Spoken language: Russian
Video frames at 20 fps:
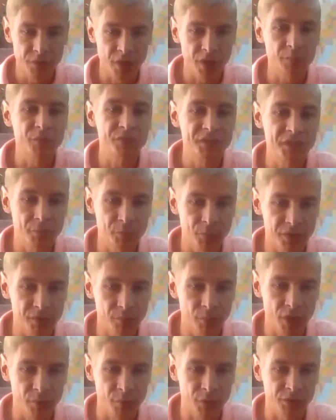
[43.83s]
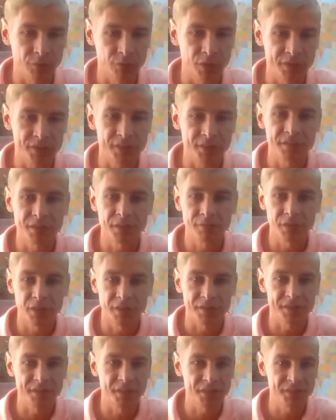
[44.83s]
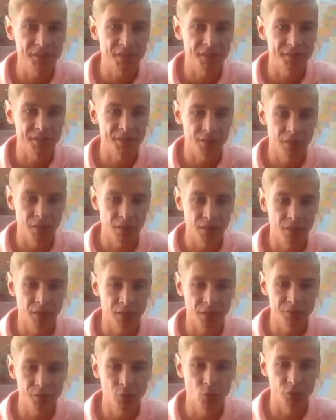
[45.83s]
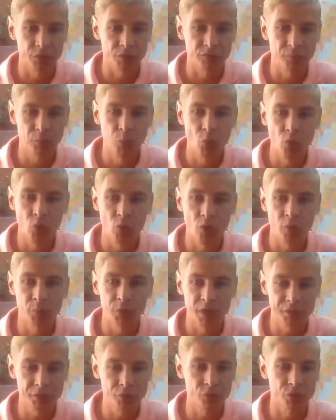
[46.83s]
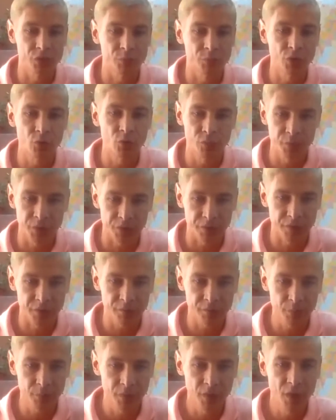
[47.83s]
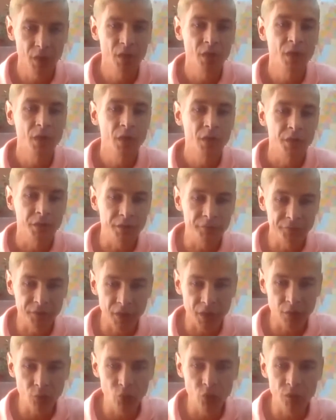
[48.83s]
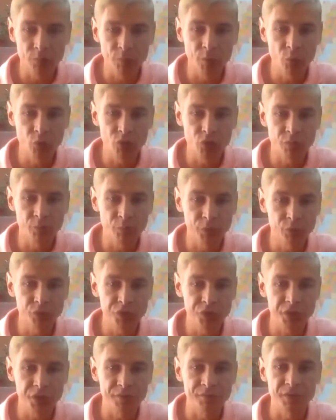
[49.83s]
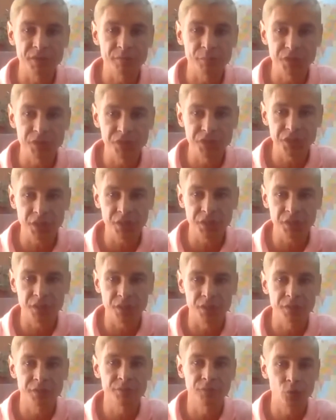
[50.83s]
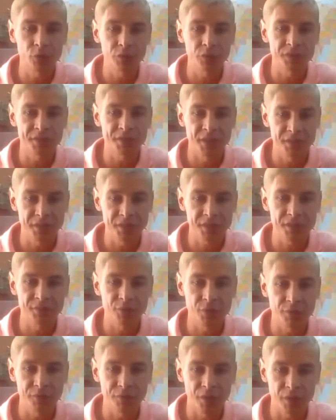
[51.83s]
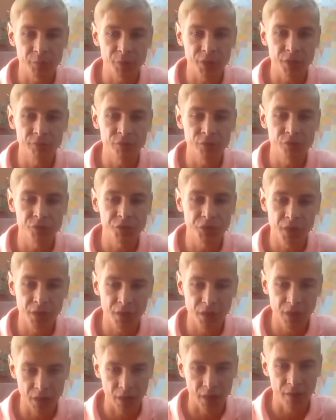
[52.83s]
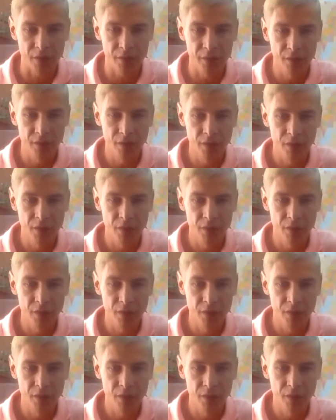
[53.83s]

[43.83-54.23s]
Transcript: Как мы все понимаем, это у нас основная статья а, расходов по платежным документам. И второе, мы можем получить возмещение с Фонда содействия реформированию ЖКХ.